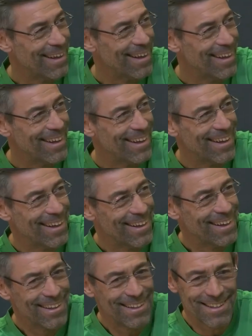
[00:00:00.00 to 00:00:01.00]
fue bien
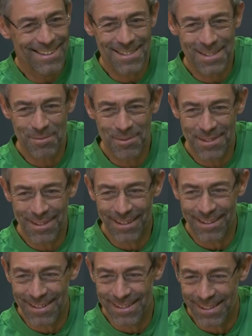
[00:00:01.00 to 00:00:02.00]
entre 2012 y
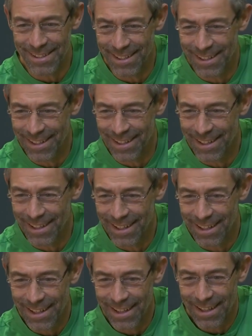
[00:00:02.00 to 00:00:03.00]
2015, fue campeón, pero
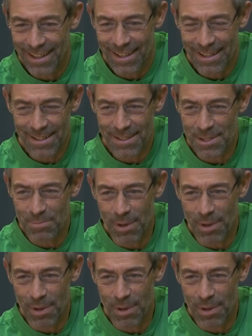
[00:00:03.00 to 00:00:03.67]
ahora Santos es